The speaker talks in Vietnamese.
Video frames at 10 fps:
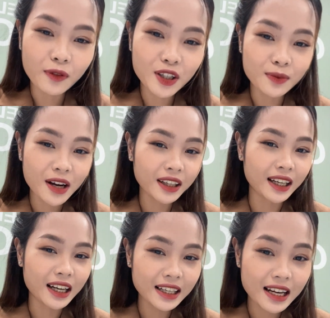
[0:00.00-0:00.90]
Quý vị chúng ta có
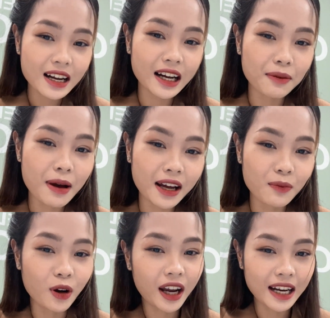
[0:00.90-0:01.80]
thể cân nhắc ngày mai
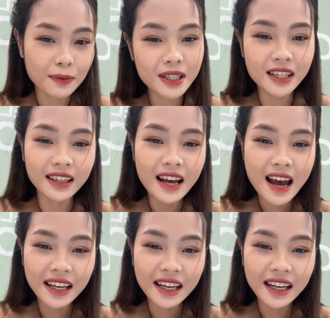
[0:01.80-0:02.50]
là một ngày đẹp trời.